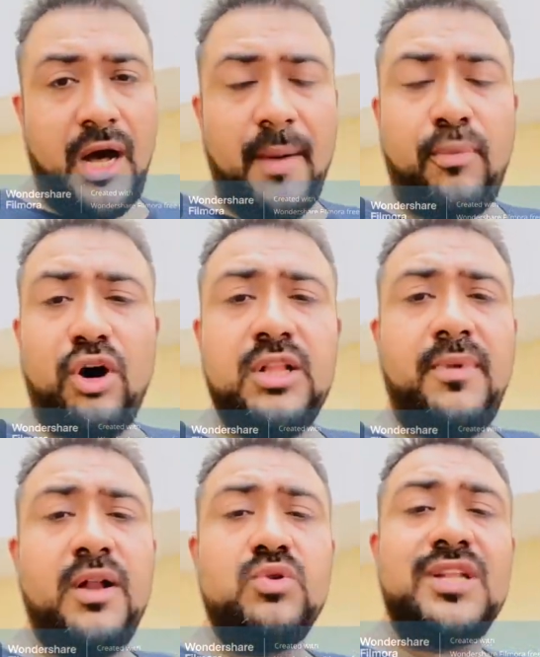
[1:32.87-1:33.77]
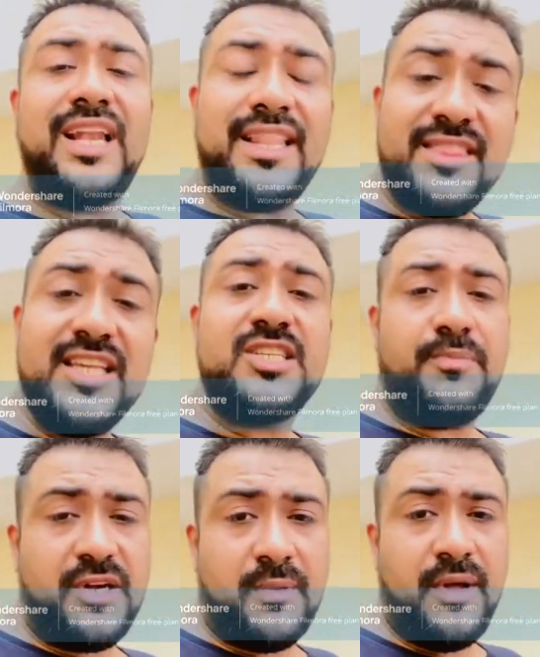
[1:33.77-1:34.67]
आप बहुत बार उस लेंदी
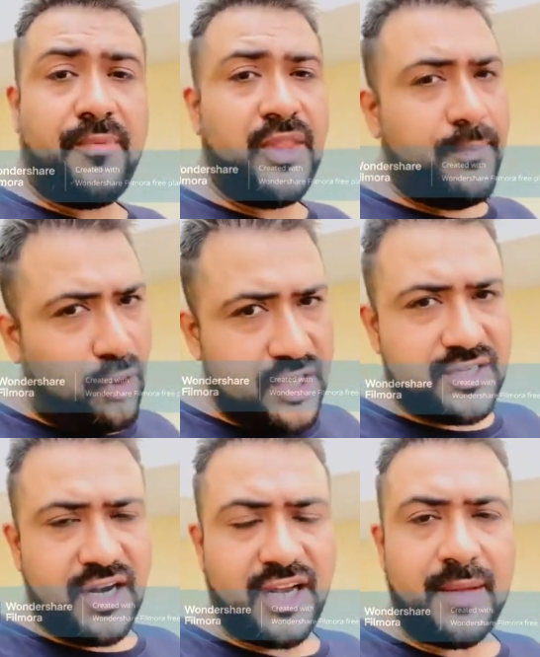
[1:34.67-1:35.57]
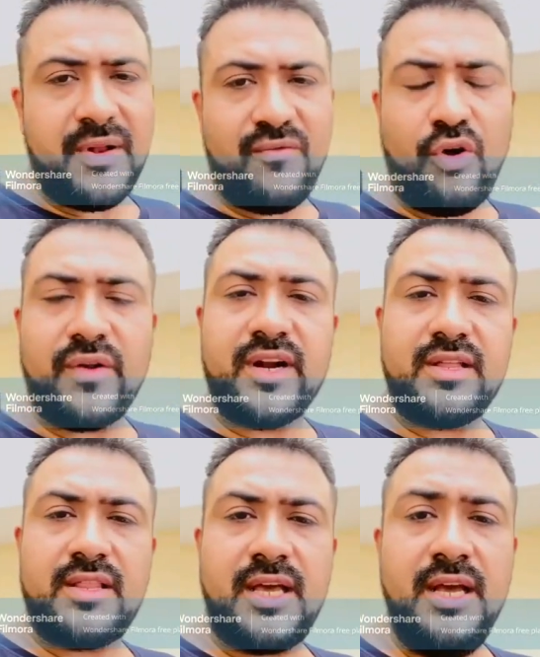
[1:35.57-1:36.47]
चैप्टर में अपना बहुत सारा टाइम इन्वॉल्व कर
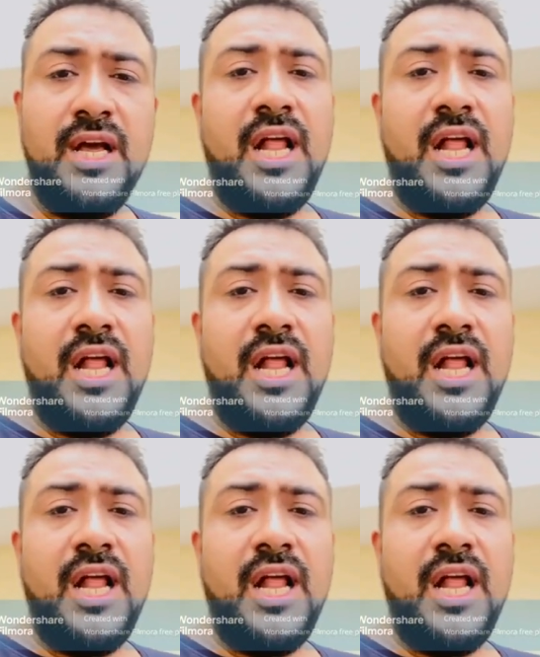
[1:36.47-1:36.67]
देते हैं